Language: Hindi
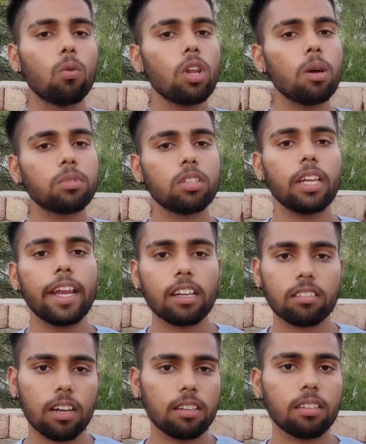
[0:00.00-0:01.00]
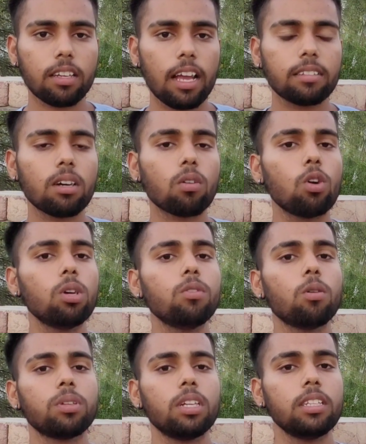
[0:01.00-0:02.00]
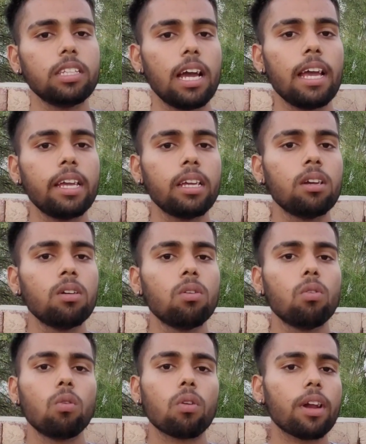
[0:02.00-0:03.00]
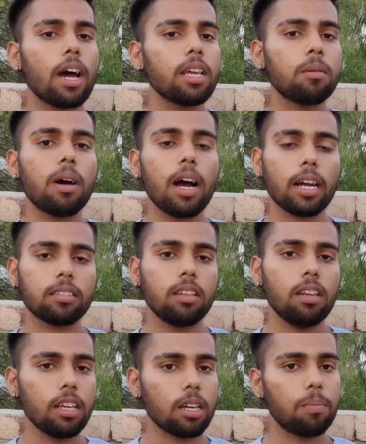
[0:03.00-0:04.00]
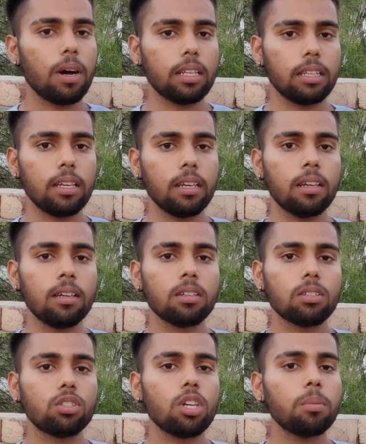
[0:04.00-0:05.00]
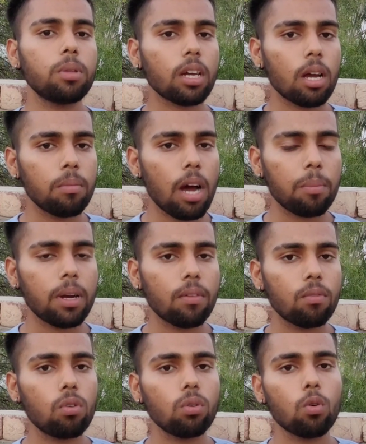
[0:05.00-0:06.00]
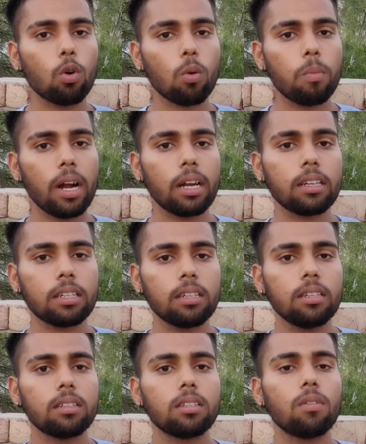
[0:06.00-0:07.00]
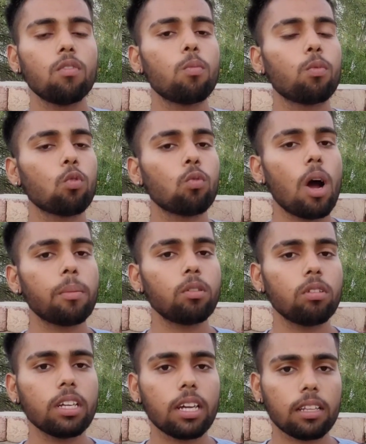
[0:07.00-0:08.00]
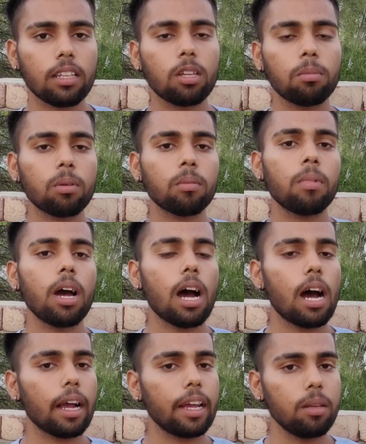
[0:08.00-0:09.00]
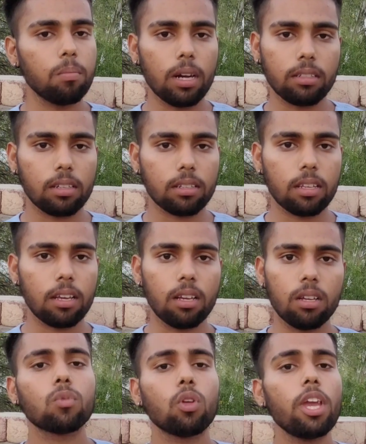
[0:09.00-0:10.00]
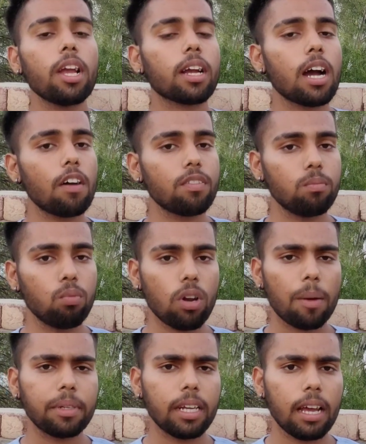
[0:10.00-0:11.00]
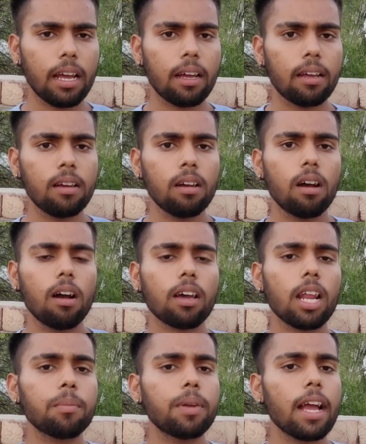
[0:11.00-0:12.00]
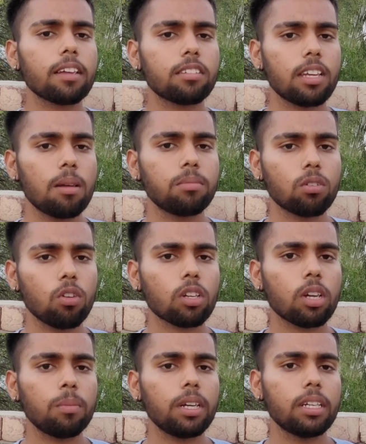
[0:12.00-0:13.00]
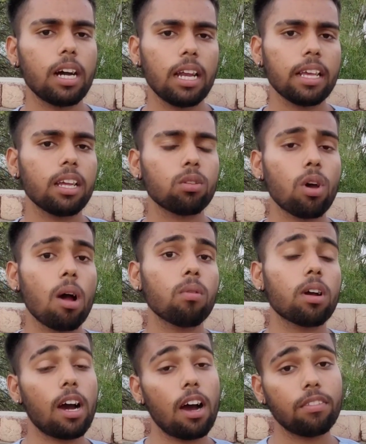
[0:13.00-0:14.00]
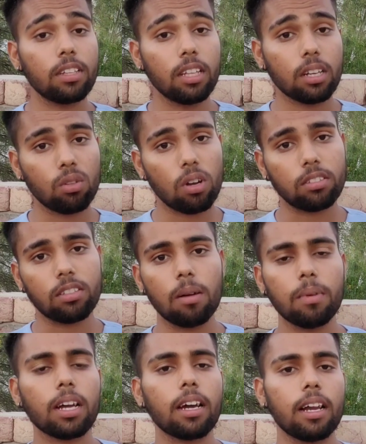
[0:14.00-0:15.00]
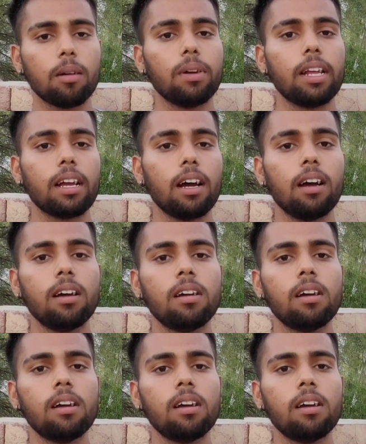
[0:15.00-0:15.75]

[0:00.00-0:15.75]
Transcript: उन्हें हम सीधे नेक्स्ट कर सकें ऐसा कोई भी ऑप्शन नहीं दिया है और ना ही हम आगे से लिख पाते हैं जब तक हम अपना वो डॉक्यूमेंट या वो प्रूफ अपलोड नहीं करते तब तक हम आगे नहीं बढ़ सकते हैं तो ये काफ़ी बुरा अपडेट है अगर हम नेक्स्ट टाइम से कोई कमरे डालेंगे तो आपको काफ़ी दिक्कतों का सामना करना पड़ेगा